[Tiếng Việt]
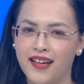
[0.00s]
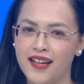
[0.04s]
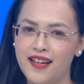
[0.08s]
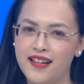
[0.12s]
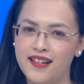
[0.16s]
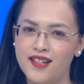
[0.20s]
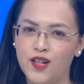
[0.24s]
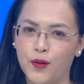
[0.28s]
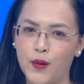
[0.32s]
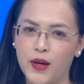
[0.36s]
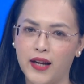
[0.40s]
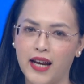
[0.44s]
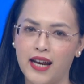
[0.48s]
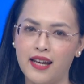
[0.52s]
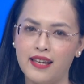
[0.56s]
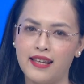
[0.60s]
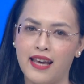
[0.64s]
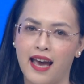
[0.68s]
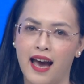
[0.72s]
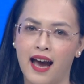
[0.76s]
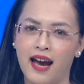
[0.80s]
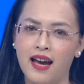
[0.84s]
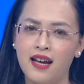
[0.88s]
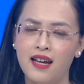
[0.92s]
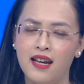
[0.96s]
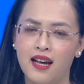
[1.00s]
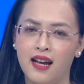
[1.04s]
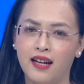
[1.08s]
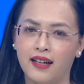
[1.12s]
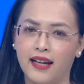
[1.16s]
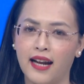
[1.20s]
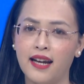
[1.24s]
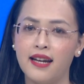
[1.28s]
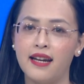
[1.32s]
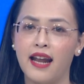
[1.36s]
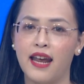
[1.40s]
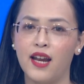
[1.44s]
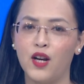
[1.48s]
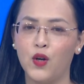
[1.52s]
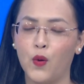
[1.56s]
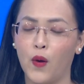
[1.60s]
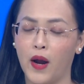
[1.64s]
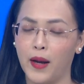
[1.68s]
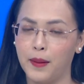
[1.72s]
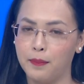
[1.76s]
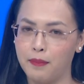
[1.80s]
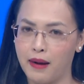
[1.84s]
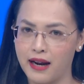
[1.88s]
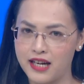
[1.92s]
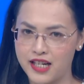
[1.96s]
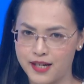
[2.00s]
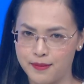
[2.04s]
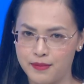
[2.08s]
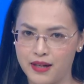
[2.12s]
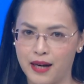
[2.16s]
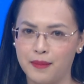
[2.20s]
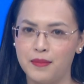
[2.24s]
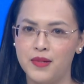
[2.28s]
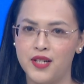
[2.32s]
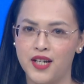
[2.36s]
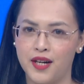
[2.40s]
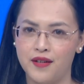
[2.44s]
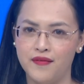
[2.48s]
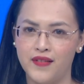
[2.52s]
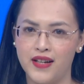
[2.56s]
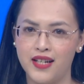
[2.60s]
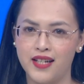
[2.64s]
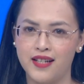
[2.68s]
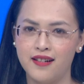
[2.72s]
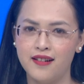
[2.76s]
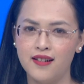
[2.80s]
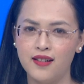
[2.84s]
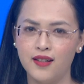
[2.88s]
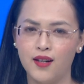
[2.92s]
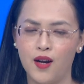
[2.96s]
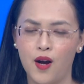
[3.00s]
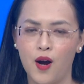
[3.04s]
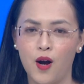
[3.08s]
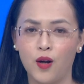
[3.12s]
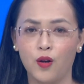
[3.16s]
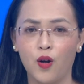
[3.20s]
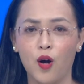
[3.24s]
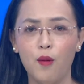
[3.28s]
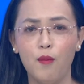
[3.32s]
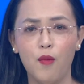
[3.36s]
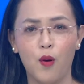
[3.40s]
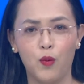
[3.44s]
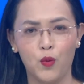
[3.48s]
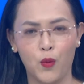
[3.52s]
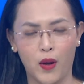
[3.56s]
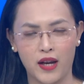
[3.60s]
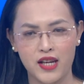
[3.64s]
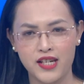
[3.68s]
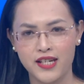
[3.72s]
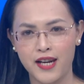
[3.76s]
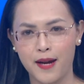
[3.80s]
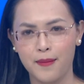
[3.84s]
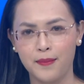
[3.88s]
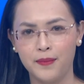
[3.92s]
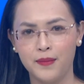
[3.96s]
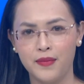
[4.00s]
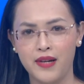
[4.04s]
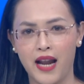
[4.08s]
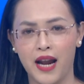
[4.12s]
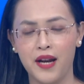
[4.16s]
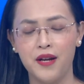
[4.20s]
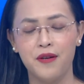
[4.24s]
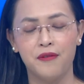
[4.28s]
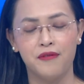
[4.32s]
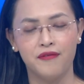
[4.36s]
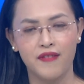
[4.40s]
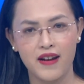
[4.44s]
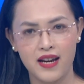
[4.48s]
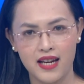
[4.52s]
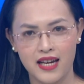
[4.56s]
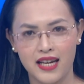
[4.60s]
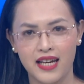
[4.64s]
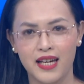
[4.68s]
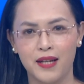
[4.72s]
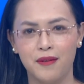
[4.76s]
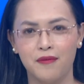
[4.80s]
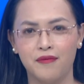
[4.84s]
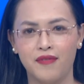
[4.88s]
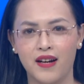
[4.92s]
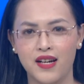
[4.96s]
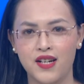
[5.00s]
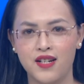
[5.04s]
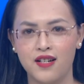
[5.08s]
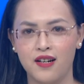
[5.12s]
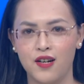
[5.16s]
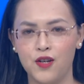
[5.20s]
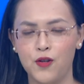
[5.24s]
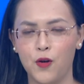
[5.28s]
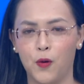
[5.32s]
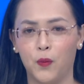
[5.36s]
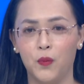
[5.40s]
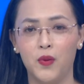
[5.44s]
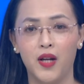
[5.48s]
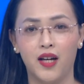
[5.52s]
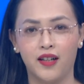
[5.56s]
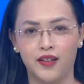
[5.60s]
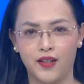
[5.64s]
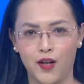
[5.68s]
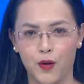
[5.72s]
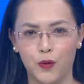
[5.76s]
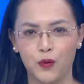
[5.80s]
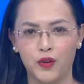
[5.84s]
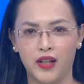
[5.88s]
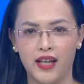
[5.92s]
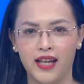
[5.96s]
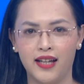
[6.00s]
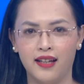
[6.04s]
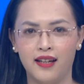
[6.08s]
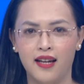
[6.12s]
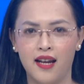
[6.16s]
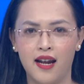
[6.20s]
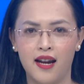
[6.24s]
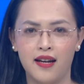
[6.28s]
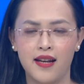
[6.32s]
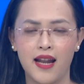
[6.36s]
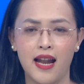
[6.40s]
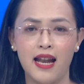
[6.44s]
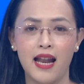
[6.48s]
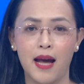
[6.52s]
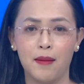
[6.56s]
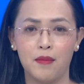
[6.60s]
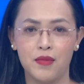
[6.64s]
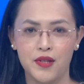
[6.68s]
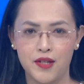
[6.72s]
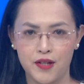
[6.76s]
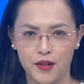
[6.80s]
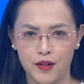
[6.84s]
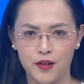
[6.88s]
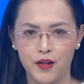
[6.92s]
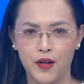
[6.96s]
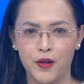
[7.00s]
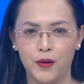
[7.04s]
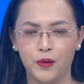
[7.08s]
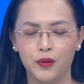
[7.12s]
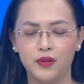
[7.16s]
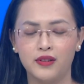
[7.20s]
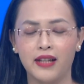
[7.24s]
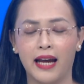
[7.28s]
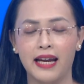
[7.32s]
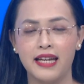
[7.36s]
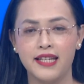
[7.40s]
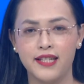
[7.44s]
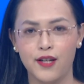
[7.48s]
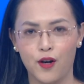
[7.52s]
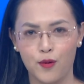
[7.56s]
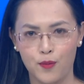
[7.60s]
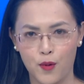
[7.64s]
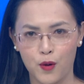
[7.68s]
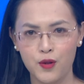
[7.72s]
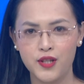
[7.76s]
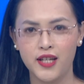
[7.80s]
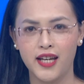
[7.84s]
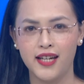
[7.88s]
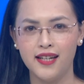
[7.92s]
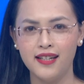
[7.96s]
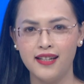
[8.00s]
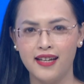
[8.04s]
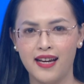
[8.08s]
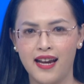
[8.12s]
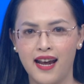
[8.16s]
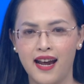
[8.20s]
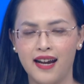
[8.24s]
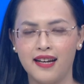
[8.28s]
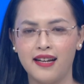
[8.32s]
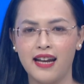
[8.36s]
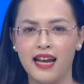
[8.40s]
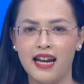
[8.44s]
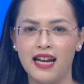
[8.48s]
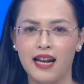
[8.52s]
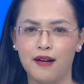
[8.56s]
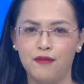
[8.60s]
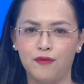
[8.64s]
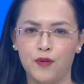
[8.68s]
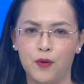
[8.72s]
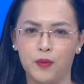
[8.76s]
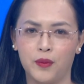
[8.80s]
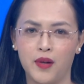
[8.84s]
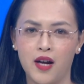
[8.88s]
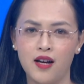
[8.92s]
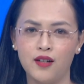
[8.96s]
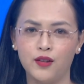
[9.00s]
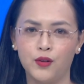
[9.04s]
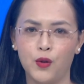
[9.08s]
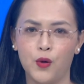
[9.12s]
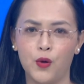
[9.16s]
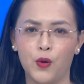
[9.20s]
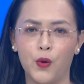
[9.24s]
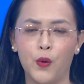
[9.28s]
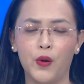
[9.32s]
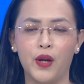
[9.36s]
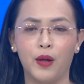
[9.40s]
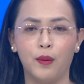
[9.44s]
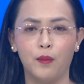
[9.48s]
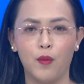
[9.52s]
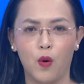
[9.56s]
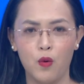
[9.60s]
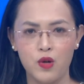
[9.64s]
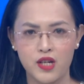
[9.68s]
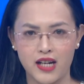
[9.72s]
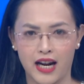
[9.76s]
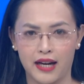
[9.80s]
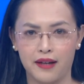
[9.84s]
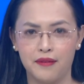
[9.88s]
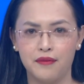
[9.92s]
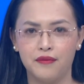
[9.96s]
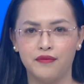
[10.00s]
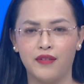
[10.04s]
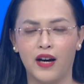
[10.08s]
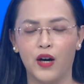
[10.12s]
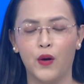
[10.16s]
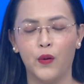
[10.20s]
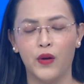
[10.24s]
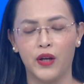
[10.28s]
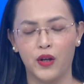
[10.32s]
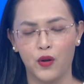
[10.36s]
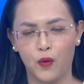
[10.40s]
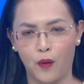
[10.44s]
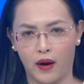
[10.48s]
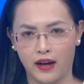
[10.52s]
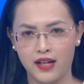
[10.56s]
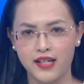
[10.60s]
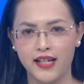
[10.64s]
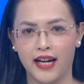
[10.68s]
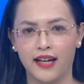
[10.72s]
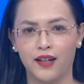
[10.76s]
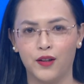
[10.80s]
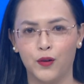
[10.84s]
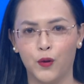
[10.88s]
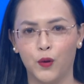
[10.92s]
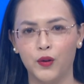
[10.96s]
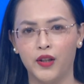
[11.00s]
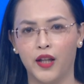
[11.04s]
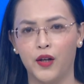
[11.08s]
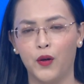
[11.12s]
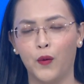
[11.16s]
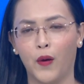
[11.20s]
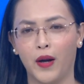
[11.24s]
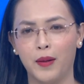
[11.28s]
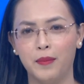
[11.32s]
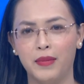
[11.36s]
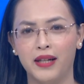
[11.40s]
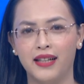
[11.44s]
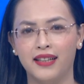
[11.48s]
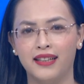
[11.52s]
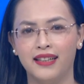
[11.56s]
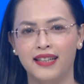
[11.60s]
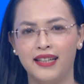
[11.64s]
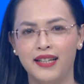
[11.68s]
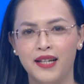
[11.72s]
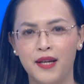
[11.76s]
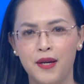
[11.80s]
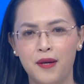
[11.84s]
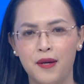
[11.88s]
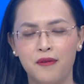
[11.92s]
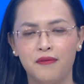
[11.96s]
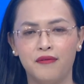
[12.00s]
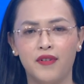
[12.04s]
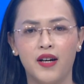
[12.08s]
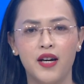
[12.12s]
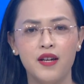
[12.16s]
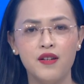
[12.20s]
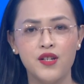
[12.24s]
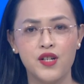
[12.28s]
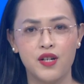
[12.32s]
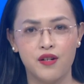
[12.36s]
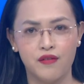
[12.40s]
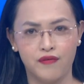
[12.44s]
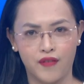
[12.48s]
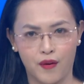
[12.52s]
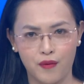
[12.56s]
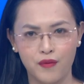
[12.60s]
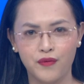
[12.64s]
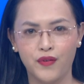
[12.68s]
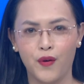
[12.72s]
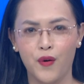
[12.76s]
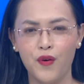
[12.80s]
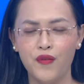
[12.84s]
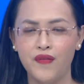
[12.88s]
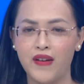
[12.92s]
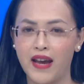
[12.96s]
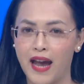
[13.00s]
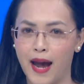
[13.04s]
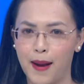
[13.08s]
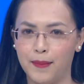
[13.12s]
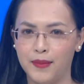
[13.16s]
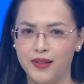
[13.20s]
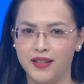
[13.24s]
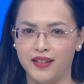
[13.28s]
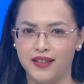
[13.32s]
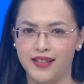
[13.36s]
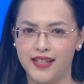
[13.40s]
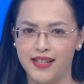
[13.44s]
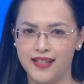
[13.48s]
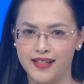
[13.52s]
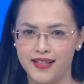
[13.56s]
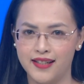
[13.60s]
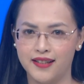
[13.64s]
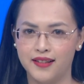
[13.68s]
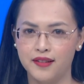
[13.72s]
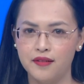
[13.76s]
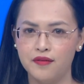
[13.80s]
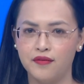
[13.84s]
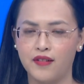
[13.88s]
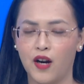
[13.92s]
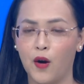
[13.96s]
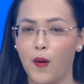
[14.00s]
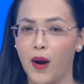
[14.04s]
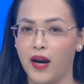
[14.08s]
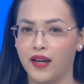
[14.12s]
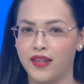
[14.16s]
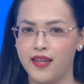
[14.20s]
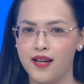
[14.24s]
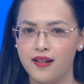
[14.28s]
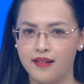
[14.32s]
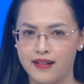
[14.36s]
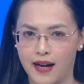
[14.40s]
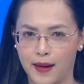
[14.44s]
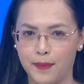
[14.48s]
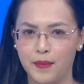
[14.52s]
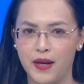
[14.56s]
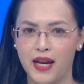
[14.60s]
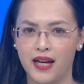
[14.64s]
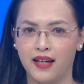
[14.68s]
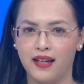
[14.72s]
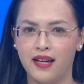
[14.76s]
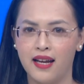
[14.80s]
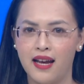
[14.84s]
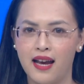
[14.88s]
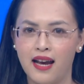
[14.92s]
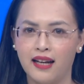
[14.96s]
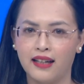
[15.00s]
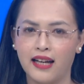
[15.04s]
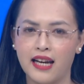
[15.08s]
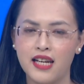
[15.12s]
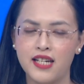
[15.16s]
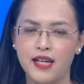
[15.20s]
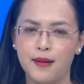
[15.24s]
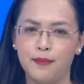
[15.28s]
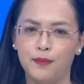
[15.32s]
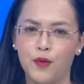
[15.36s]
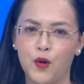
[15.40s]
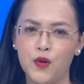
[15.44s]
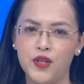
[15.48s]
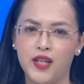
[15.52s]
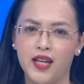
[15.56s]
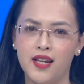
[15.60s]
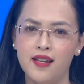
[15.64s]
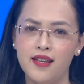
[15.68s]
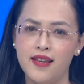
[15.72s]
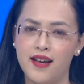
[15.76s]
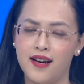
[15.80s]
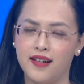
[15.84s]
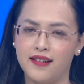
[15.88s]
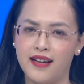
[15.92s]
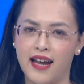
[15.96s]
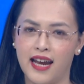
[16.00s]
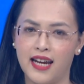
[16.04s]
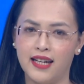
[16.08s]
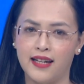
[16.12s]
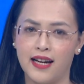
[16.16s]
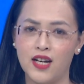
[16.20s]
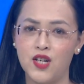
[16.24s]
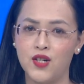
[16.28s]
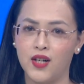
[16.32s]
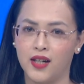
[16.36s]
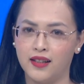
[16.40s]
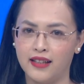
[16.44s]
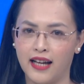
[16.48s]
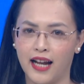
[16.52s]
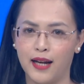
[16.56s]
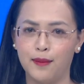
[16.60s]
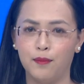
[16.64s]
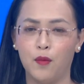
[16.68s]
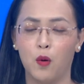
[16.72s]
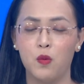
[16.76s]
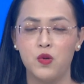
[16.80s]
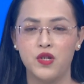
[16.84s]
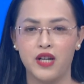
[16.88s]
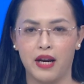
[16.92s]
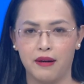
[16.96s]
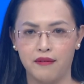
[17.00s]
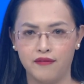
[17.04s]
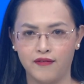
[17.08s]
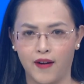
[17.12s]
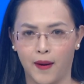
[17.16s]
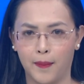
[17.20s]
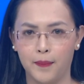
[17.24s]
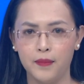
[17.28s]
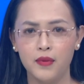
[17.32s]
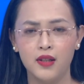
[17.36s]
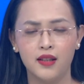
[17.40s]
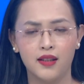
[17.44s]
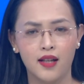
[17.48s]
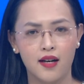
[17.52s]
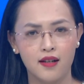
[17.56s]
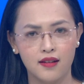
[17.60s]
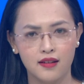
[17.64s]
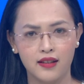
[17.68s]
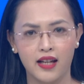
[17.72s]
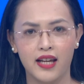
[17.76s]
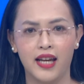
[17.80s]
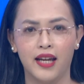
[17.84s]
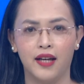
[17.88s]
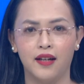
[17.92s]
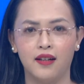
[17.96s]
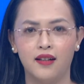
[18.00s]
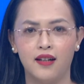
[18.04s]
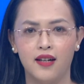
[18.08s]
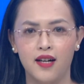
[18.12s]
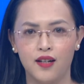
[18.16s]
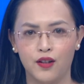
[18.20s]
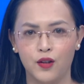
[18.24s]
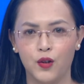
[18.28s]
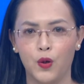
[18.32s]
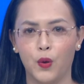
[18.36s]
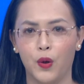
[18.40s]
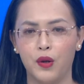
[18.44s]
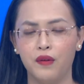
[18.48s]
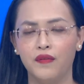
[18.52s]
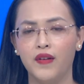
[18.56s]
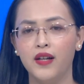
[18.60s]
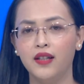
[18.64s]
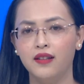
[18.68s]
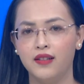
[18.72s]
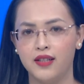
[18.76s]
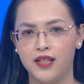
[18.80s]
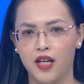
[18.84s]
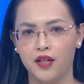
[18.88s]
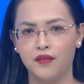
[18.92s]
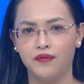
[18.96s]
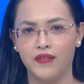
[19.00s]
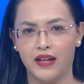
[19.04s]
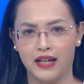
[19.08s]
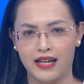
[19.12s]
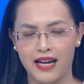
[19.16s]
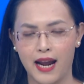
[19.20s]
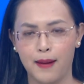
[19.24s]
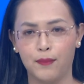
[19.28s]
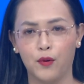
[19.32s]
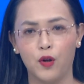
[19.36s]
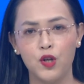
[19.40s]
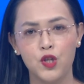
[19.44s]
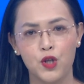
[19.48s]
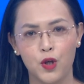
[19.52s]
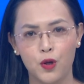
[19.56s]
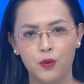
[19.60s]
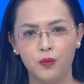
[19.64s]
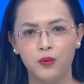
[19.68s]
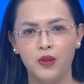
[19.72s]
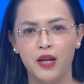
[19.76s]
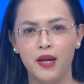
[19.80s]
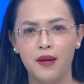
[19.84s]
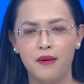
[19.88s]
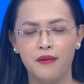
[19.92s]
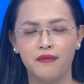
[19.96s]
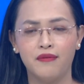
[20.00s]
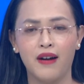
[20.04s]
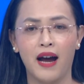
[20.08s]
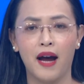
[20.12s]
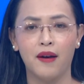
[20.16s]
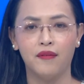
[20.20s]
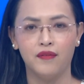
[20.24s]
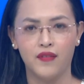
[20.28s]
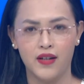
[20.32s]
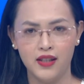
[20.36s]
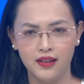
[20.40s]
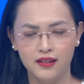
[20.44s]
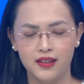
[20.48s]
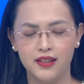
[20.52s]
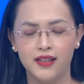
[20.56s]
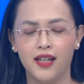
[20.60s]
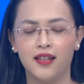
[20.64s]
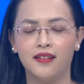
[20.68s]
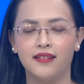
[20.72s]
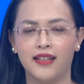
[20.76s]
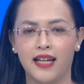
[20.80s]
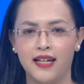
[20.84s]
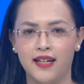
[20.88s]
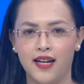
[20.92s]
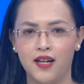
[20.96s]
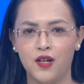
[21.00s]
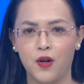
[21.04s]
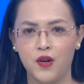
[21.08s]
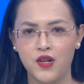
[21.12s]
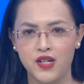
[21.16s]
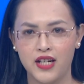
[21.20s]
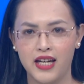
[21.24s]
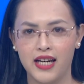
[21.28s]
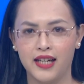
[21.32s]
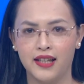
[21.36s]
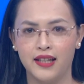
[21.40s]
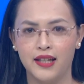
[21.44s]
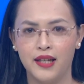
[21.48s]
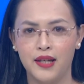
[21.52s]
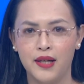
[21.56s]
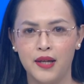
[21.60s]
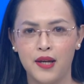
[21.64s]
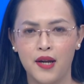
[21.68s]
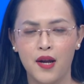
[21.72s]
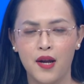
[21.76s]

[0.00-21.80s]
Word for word: Kính thưa quý khán giả, cách đây khoảng 300 năm trở về trước, có một loại sâm đã được phát hiện và sử dụng lần đầu tiên để làm dược liệu tại Châu Bố Chính, nay là vùng đất thuộc huyện Bố Trạch và huyện Quảng Trạch của tỉnh Quảng Bình. Với sự phong phú về hàm lượng dinh dưỡng và hoạt chất đặc biệt, cây sam bố chính giờ đây đã trở thành một sản phẩm thân thiện, gần gũi với người dân Việt Nam nói chung và với người dân Tây Ninh nói riêng.